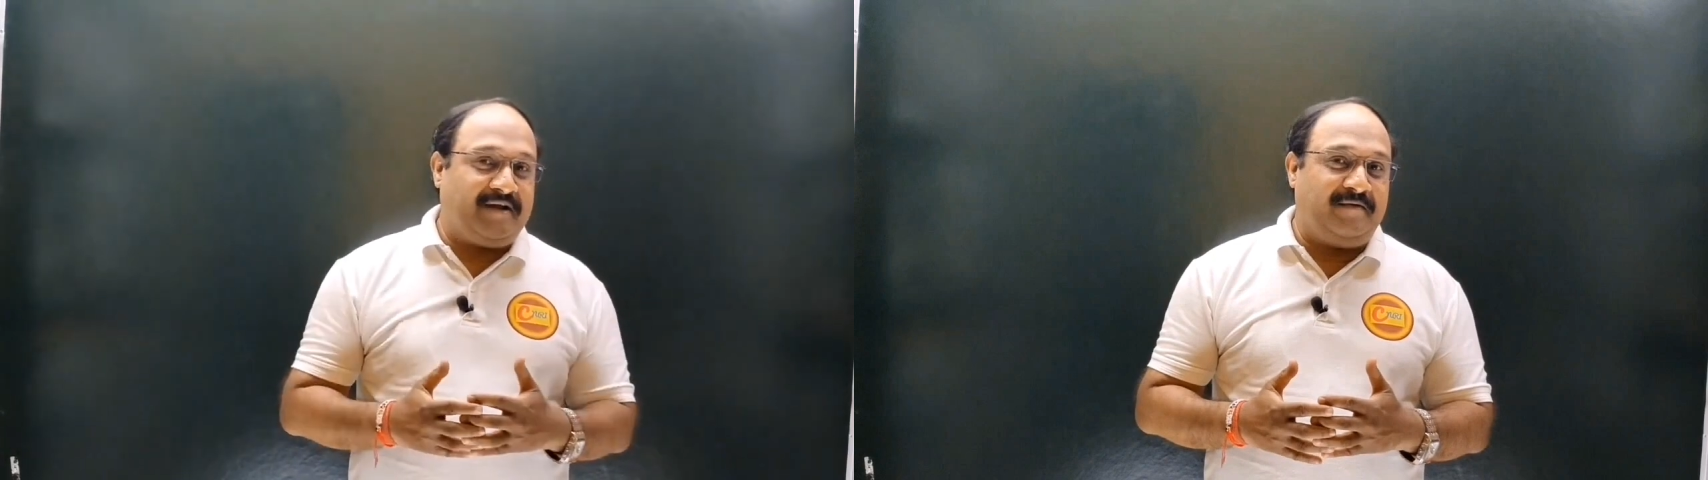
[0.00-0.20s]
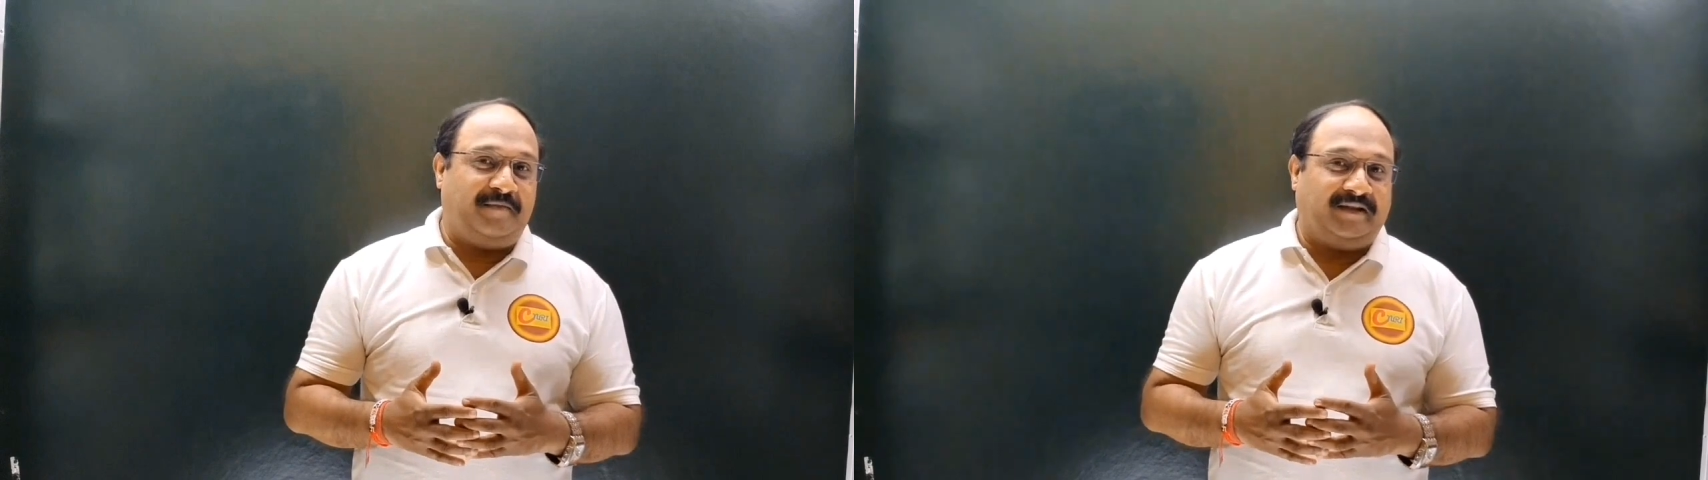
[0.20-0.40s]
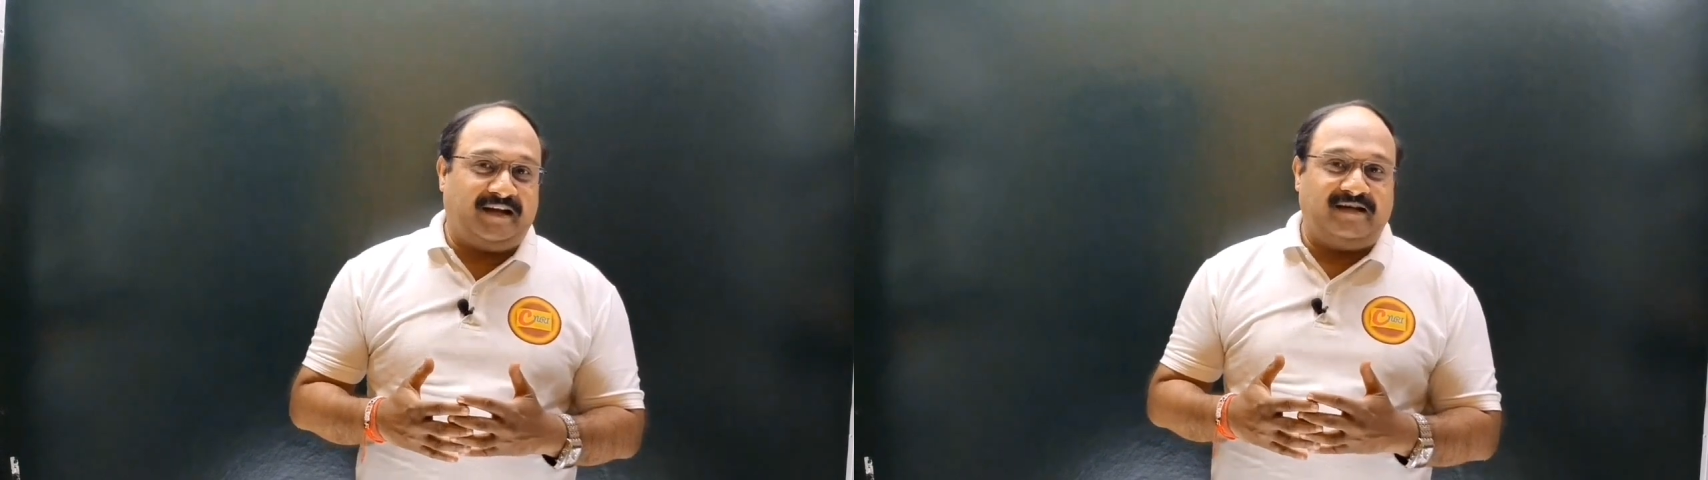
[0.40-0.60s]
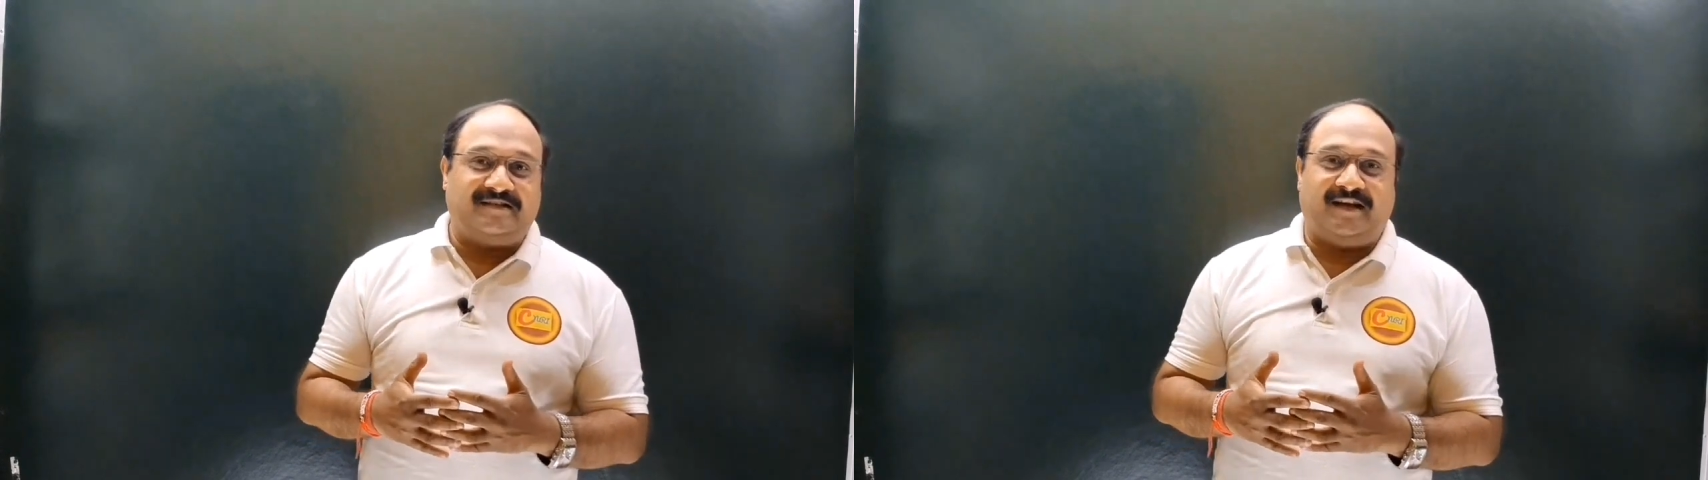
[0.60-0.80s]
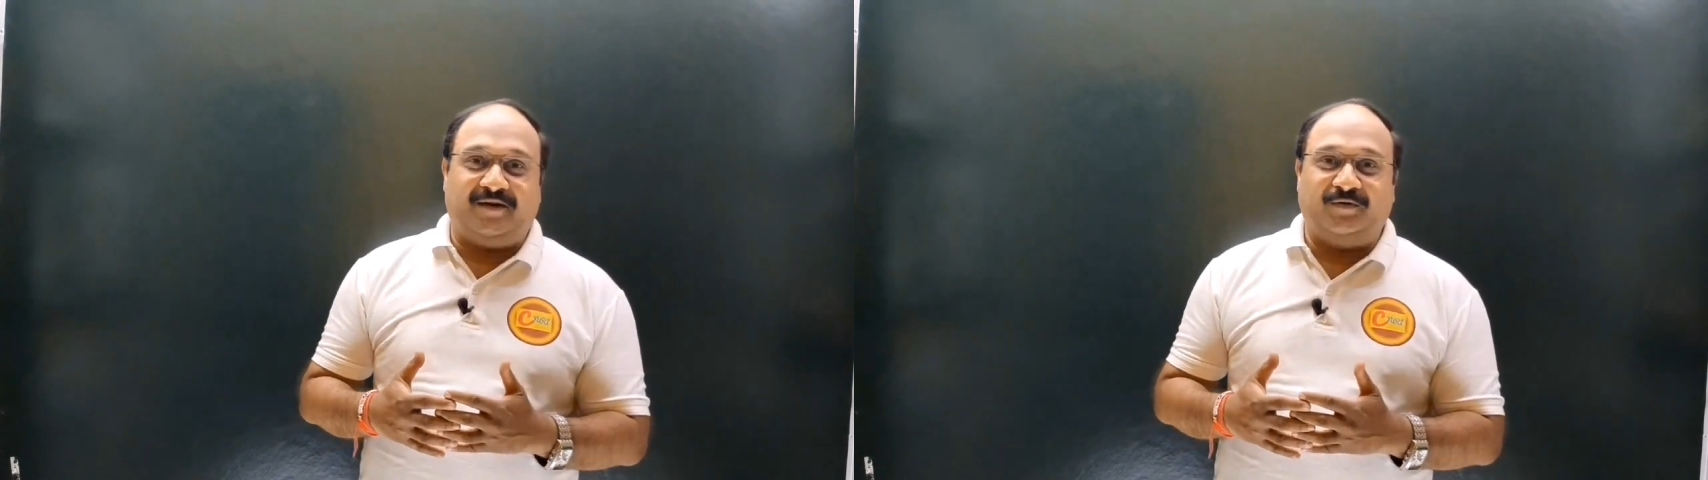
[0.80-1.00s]
बारे में बताना
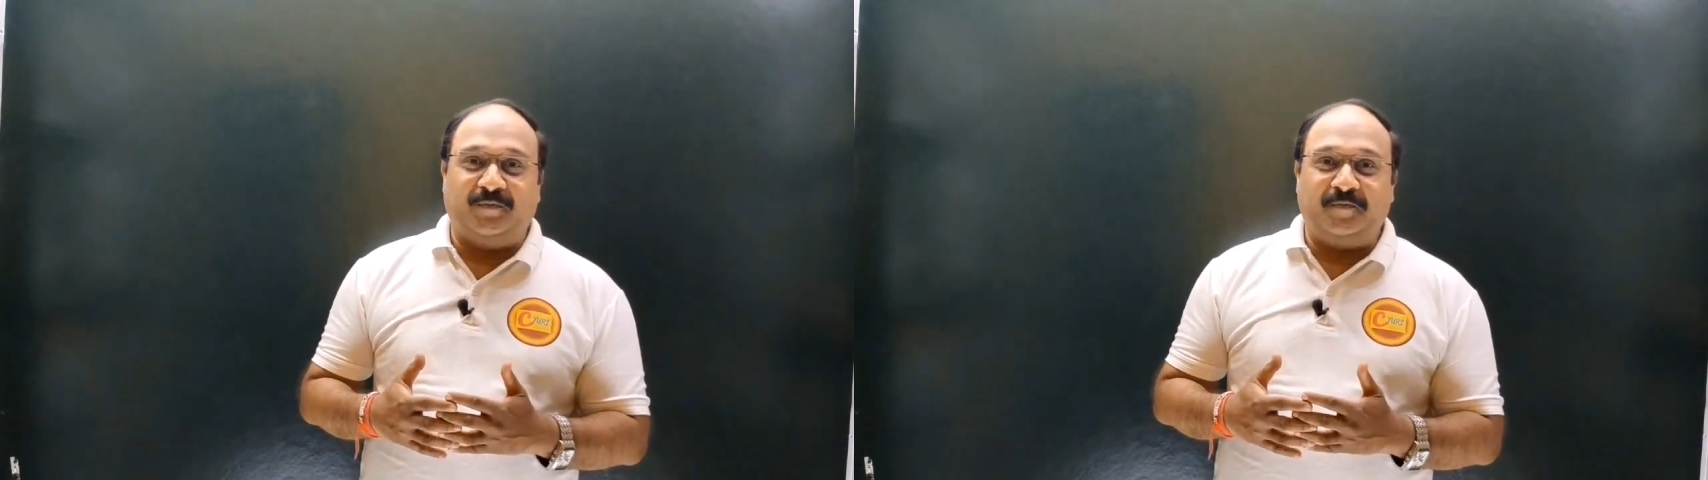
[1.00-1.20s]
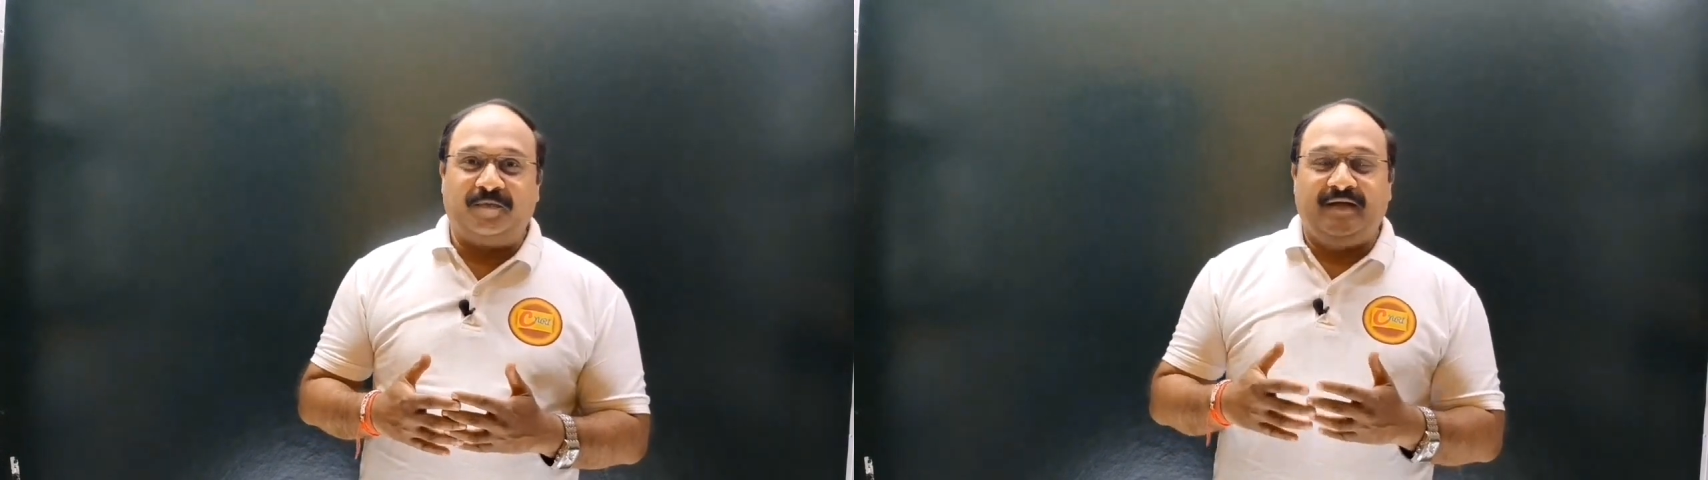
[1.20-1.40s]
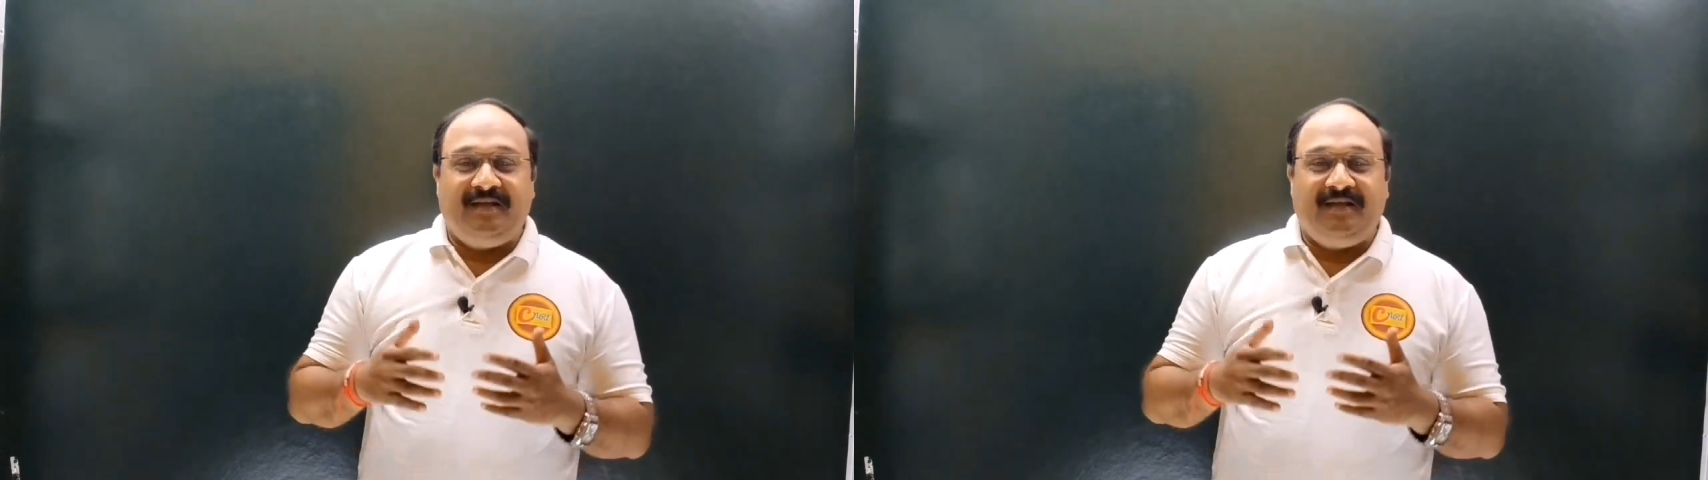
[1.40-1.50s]
चाह रहा हूँ